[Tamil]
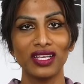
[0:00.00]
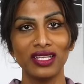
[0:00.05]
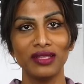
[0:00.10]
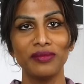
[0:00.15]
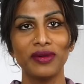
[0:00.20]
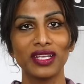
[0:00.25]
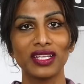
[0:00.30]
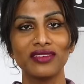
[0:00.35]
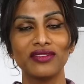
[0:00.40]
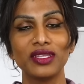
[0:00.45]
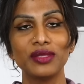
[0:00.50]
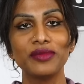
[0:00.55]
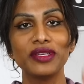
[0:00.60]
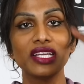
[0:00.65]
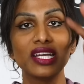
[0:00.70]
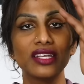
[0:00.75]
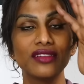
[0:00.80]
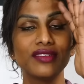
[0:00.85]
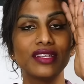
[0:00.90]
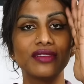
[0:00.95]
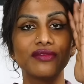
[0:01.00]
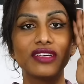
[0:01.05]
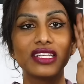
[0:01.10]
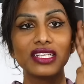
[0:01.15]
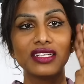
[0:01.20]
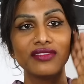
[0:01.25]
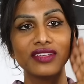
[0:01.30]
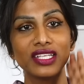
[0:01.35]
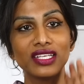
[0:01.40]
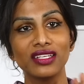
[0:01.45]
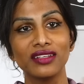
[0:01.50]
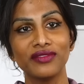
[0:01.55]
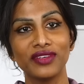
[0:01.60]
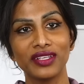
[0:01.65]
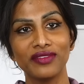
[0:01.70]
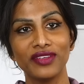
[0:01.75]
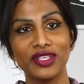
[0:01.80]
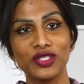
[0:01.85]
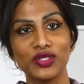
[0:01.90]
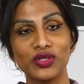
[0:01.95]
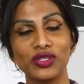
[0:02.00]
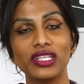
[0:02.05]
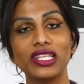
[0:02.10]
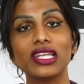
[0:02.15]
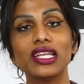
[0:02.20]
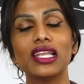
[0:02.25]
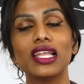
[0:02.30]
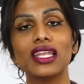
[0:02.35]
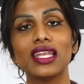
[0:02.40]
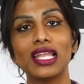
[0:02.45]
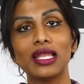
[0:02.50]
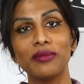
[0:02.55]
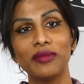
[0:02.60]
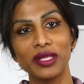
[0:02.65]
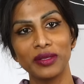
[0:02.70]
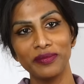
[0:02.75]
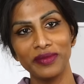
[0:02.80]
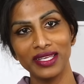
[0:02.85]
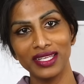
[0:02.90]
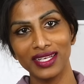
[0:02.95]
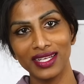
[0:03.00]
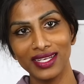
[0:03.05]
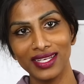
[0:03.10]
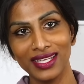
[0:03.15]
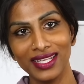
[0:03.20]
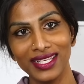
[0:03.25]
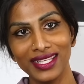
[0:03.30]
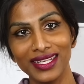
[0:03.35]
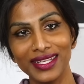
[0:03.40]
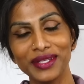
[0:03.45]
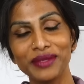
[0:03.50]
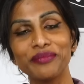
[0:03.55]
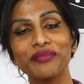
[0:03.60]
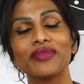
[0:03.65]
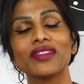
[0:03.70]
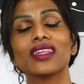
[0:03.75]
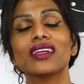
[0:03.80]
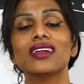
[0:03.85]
காணொலி பார்க்க வந்த மிக அனைவரையும் மறுக்க வரக நான் வரவேற்றுக் கொள்கிறேன் எல்லாம் நலமா இருப்பீங்க நான் நினைக்கிறேன்